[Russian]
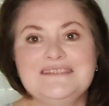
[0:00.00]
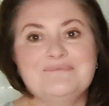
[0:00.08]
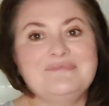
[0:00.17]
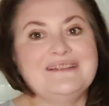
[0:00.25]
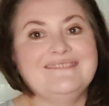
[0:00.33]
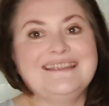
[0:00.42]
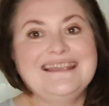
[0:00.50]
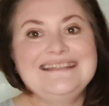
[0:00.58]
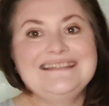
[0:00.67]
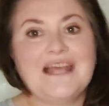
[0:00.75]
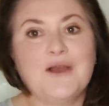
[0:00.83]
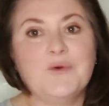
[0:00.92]
Всем
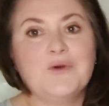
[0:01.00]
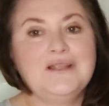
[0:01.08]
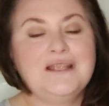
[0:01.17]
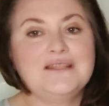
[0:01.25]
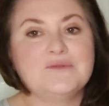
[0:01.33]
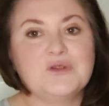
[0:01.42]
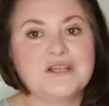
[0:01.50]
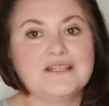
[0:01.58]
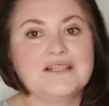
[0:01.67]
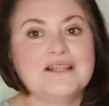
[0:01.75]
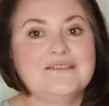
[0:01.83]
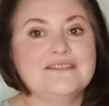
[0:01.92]
привет, я Оля, это мой
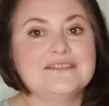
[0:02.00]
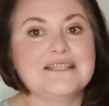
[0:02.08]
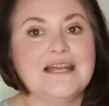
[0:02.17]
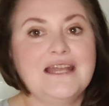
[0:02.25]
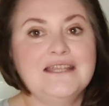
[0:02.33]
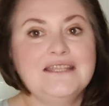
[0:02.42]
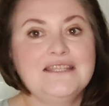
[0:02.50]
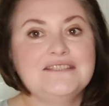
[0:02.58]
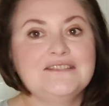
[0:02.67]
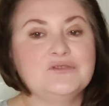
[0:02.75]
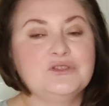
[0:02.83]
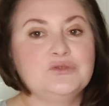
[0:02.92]
канал о вязании.
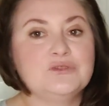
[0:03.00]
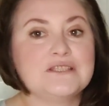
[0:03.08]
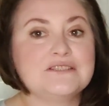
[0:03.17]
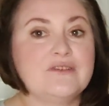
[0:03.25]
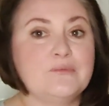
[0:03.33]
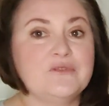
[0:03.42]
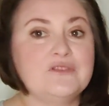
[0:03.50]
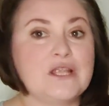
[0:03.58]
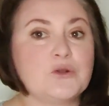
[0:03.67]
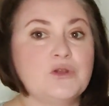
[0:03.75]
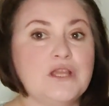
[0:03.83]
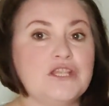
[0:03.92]
Сегодня у нас с вами
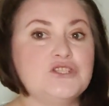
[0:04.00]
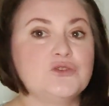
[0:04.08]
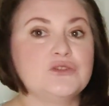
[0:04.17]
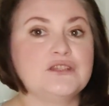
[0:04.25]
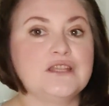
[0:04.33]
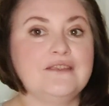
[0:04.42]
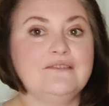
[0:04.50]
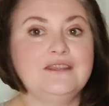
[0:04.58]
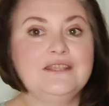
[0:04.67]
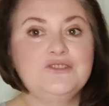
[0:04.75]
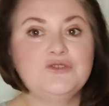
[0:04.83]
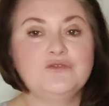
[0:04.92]
второе отчетное
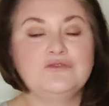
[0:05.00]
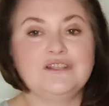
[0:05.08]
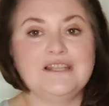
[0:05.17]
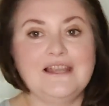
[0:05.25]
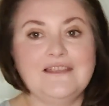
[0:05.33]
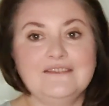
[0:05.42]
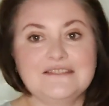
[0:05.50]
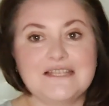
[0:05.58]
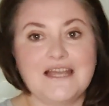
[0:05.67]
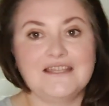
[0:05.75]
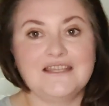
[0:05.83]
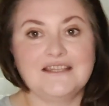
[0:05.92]
видео в игре
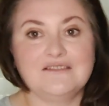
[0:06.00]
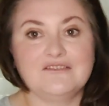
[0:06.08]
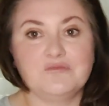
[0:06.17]
вязание на